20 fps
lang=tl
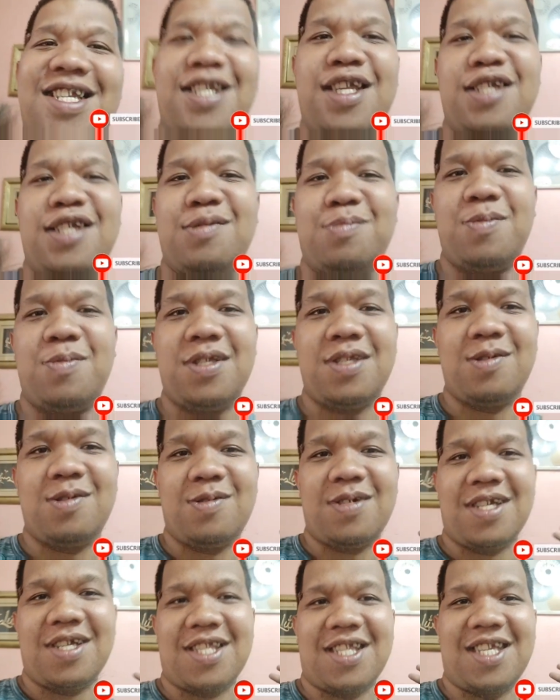last
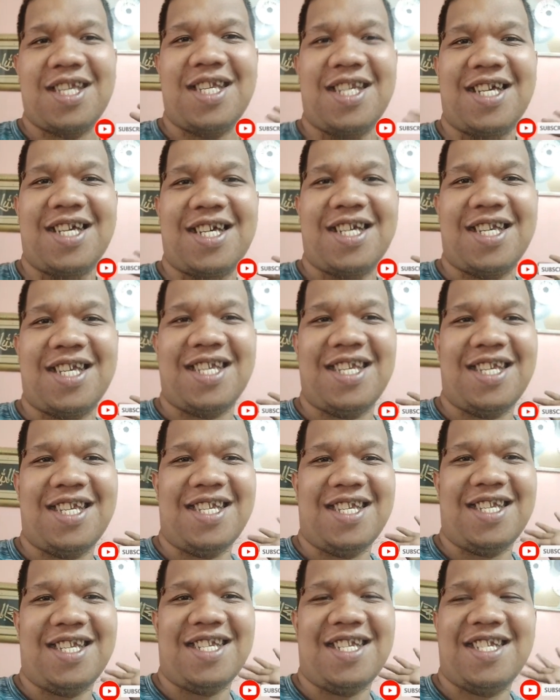video natin
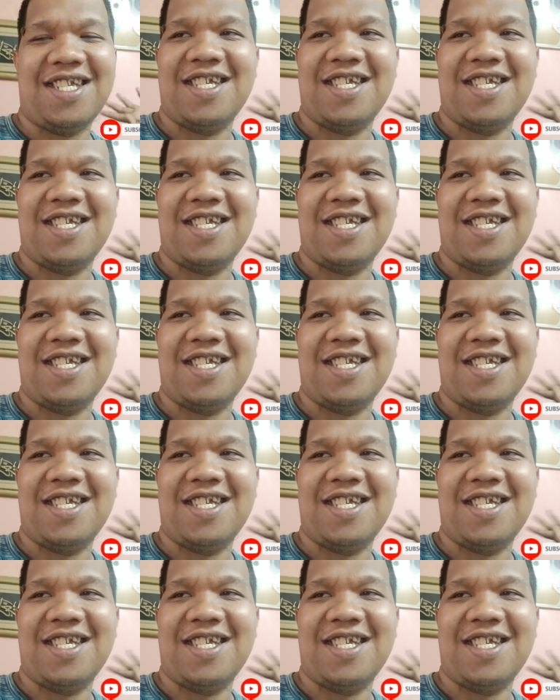ay